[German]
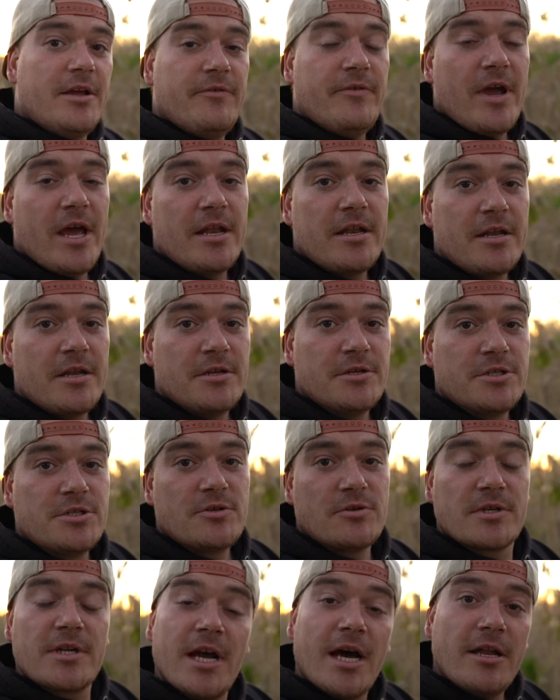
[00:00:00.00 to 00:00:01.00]
werden in
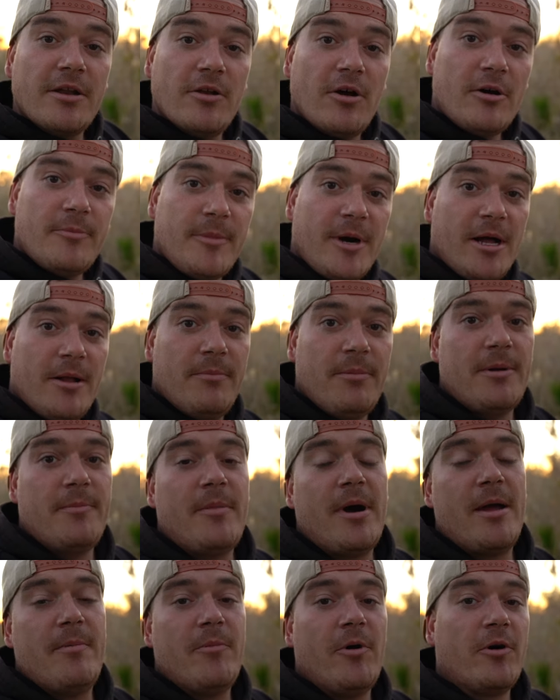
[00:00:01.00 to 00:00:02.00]
Stuttgart nochmal bei
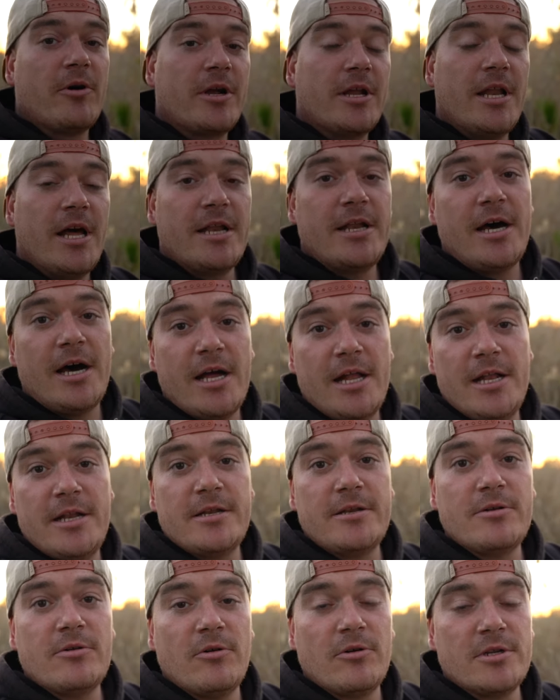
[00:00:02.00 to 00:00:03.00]
meinem Onkel
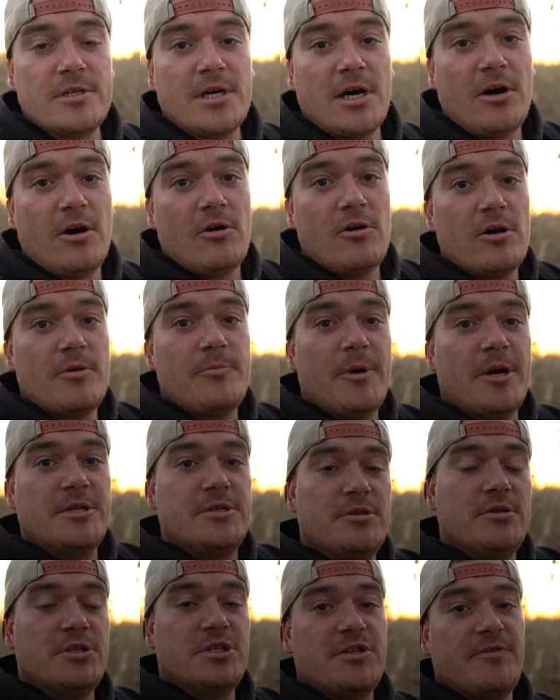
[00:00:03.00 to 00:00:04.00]
anhalten und auch bei
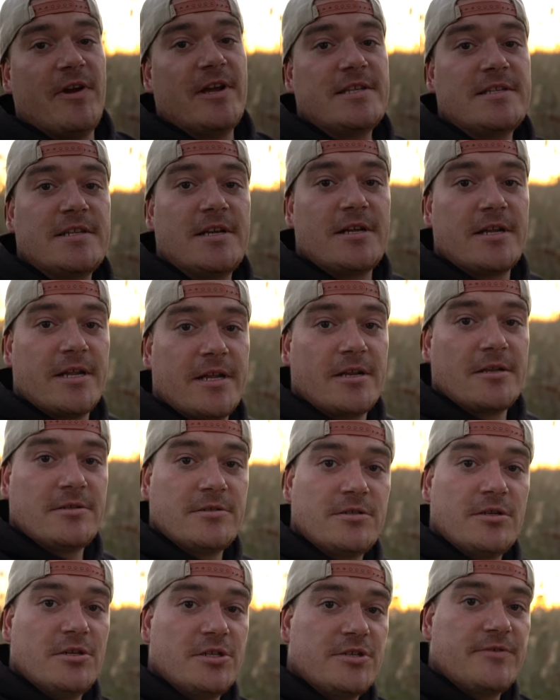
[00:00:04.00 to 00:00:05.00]
Julies Schwester, denn
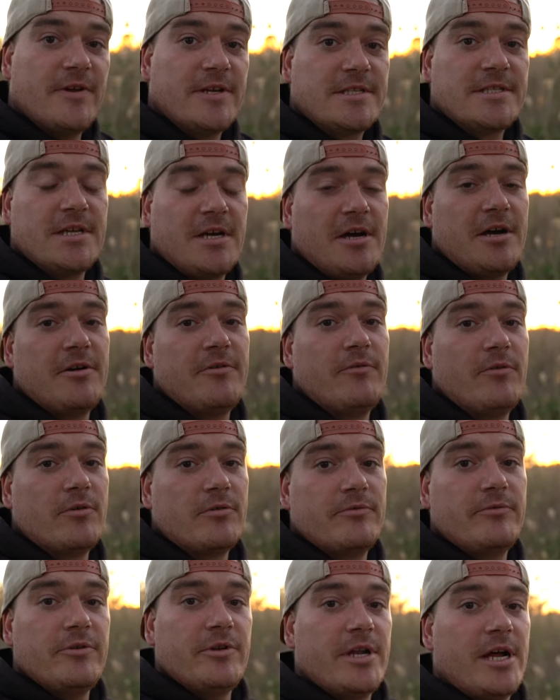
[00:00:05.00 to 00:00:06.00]
Julies Schwester
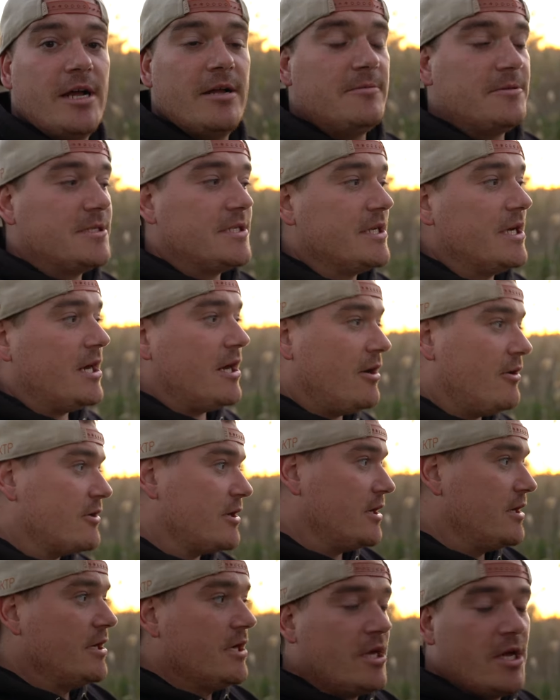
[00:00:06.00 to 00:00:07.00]
wohnt für ein halbes Jahr
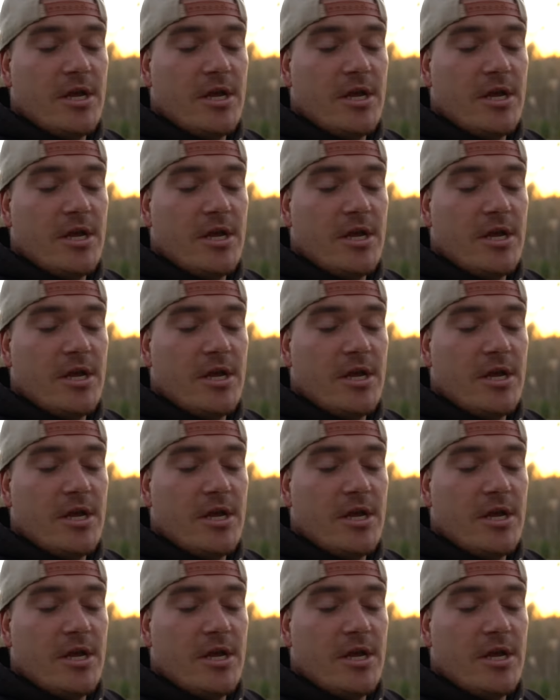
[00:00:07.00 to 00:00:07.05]
oder